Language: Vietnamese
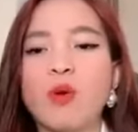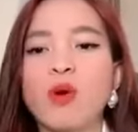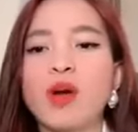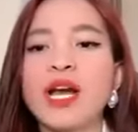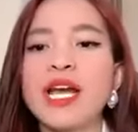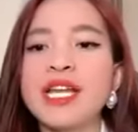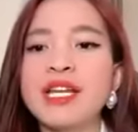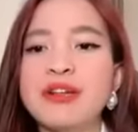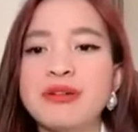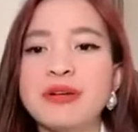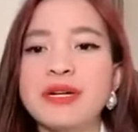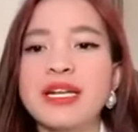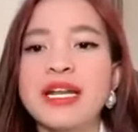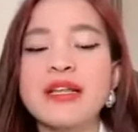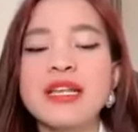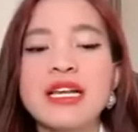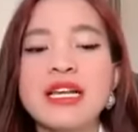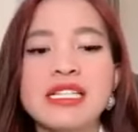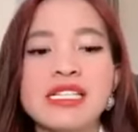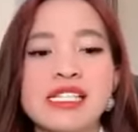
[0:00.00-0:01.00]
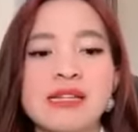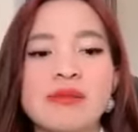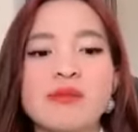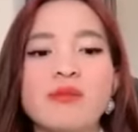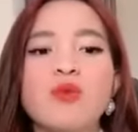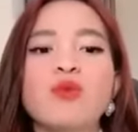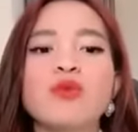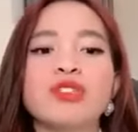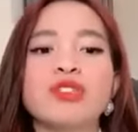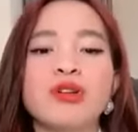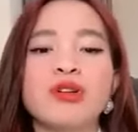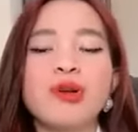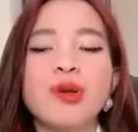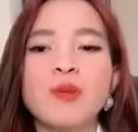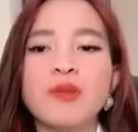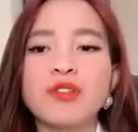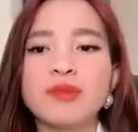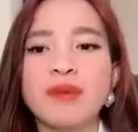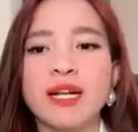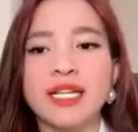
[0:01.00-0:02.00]
cái ý nữa, nếu như anh chị muốn sử
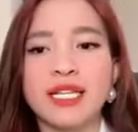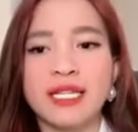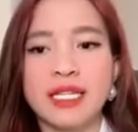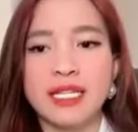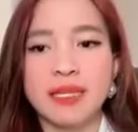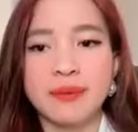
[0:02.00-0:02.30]
dụng sức mạnh